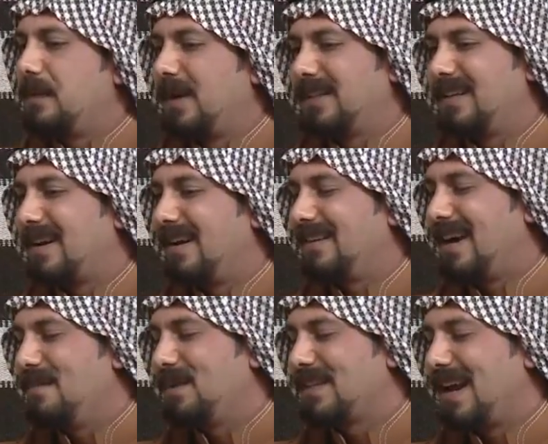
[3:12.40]
ما تراد يا
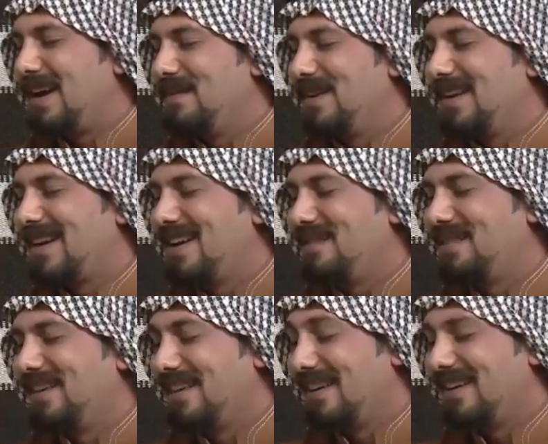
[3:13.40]
عمي طلع منك كلف
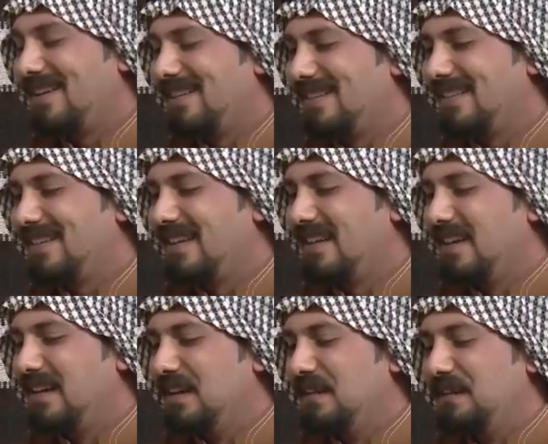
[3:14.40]
من ياله ايوه
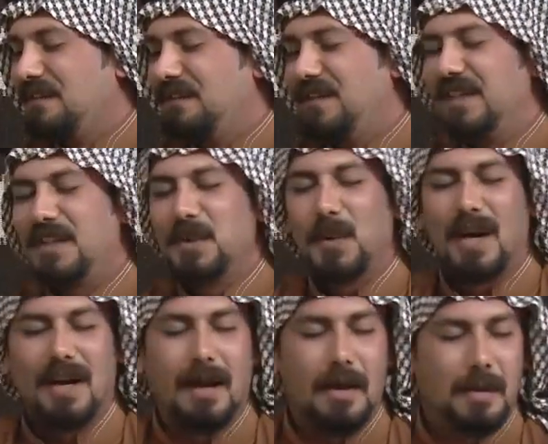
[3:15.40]
في
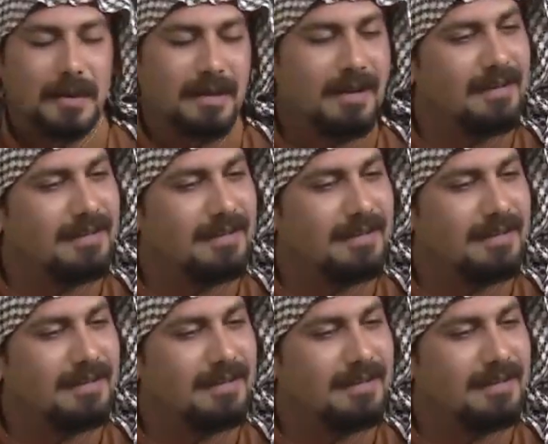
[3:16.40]
الدول هالوطن